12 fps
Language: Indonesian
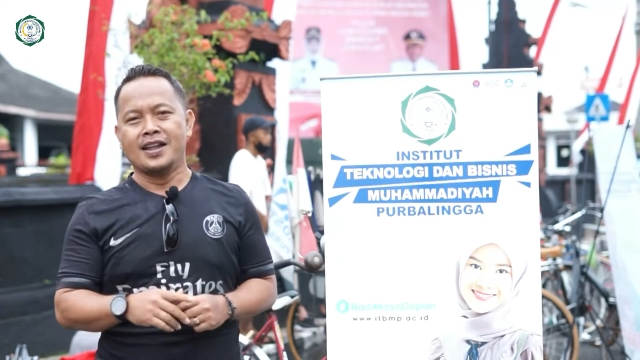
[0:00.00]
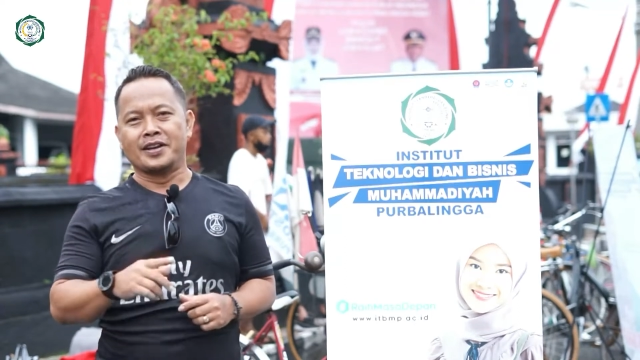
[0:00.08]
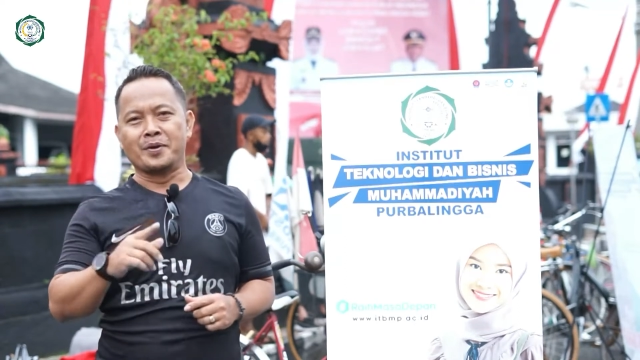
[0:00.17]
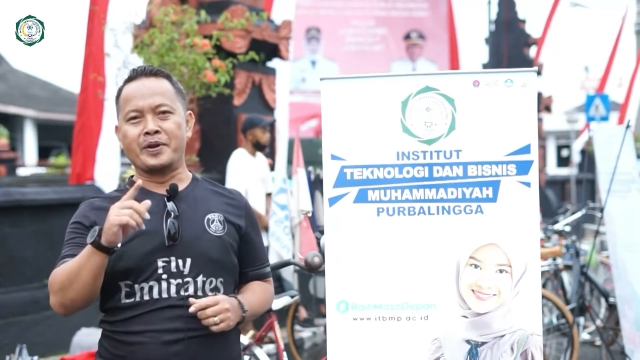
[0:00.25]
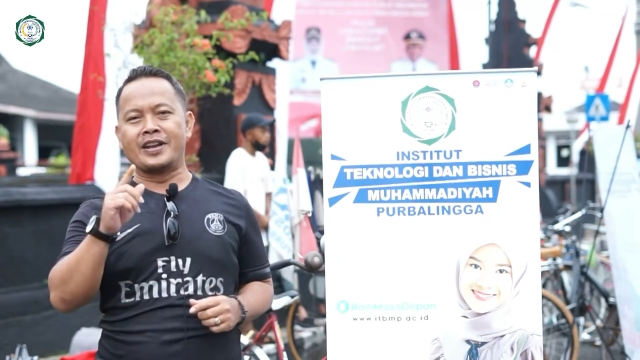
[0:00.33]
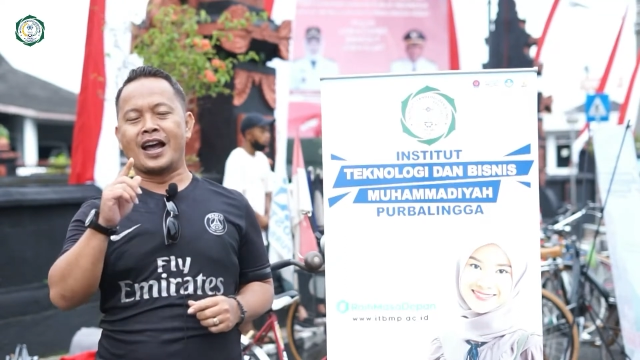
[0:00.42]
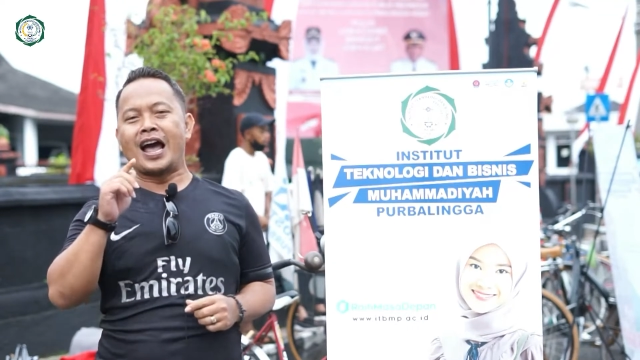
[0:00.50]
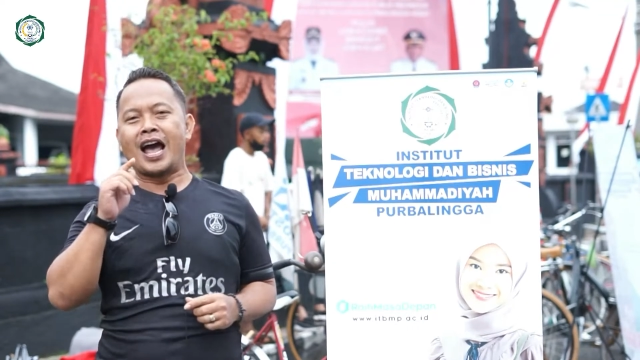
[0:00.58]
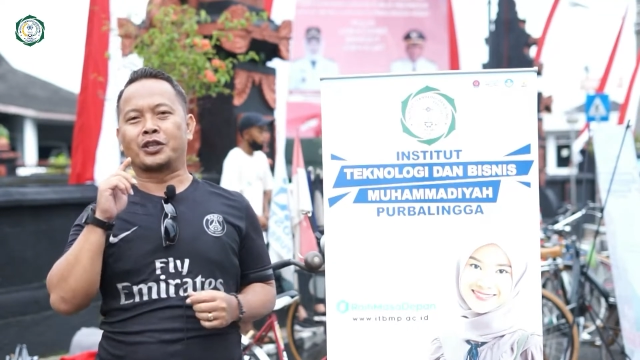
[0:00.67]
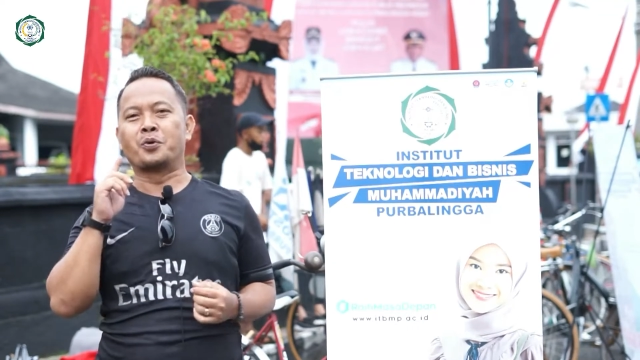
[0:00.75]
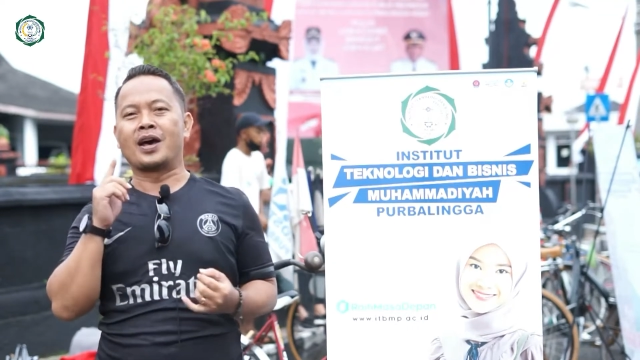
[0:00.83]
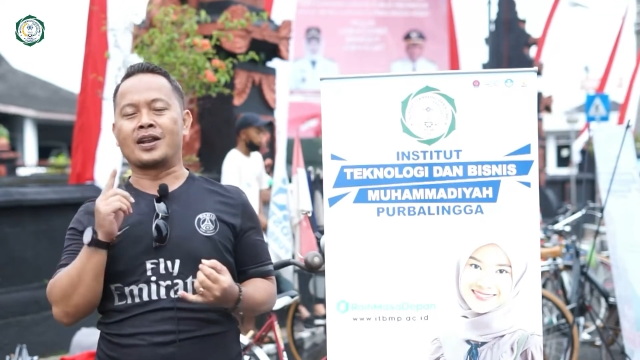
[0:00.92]
di bidang
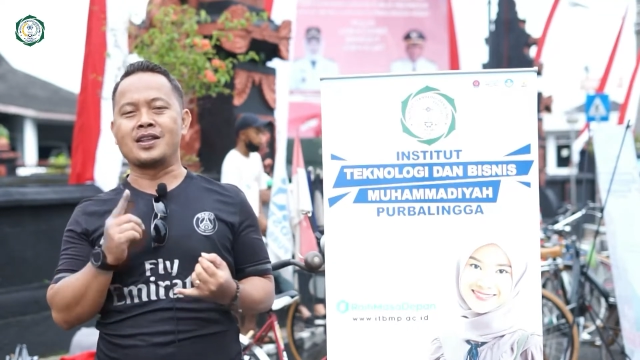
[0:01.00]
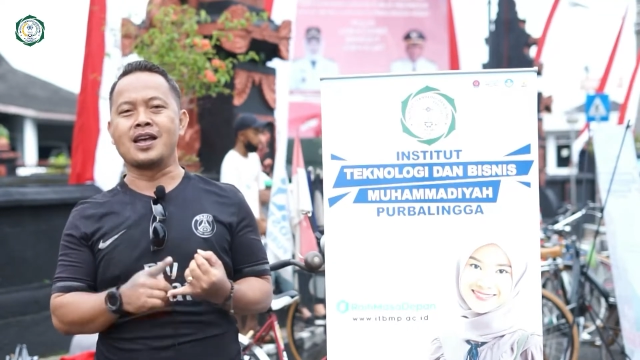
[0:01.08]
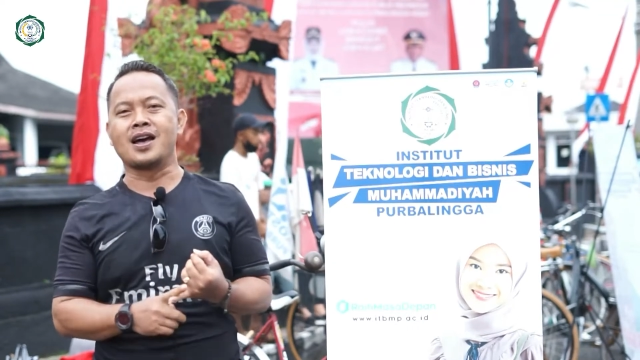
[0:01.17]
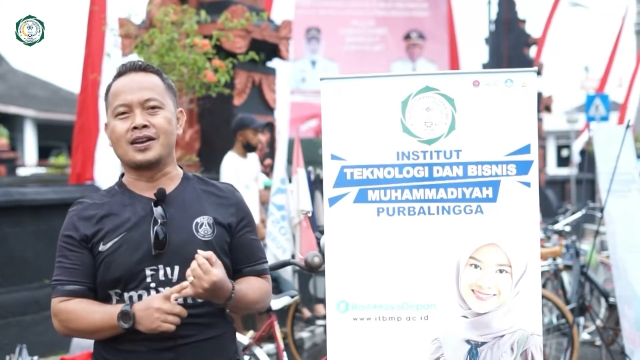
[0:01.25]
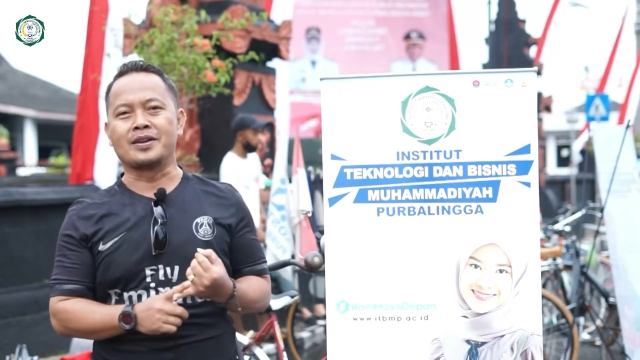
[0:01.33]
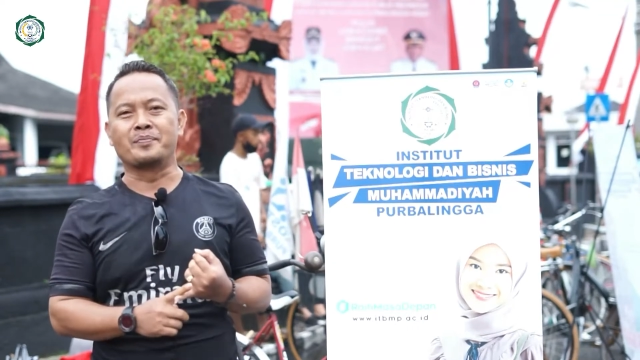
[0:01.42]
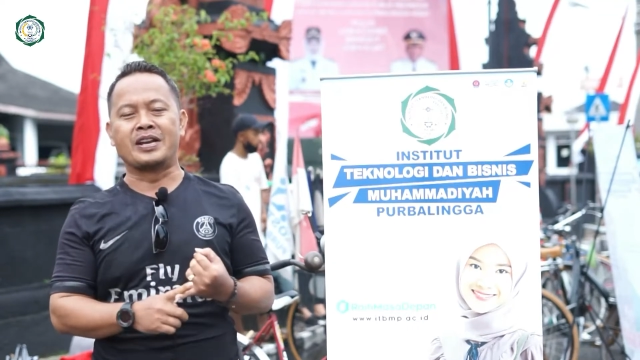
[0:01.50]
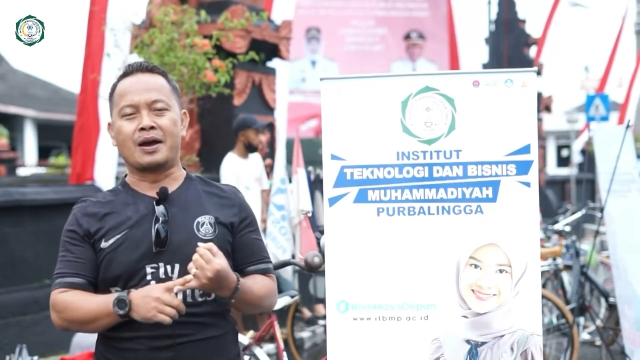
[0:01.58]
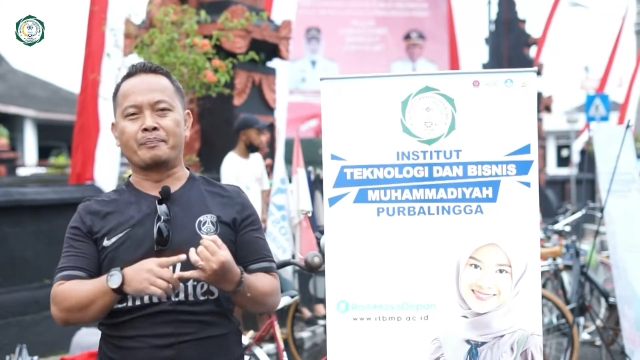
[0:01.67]
aktuaria, di bidang